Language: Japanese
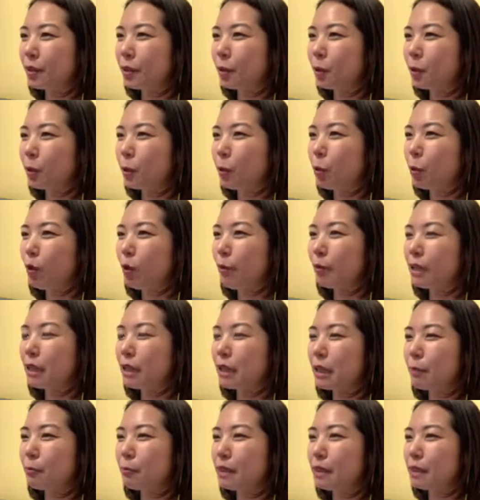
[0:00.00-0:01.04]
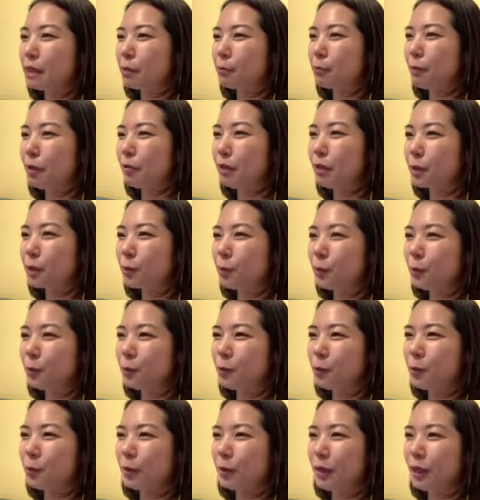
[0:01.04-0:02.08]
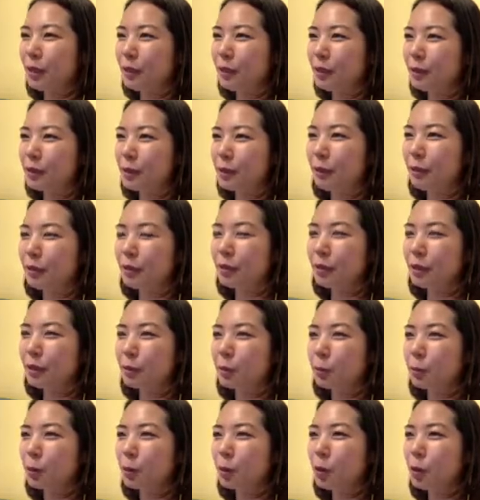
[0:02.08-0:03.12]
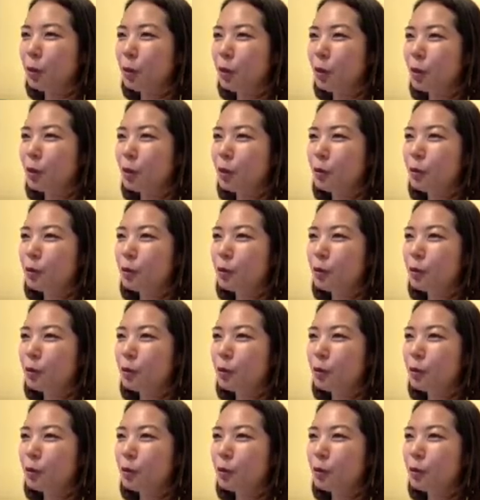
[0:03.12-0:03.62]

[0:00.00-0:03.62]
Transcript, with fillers: このわびさび島はそういう感じではなく、普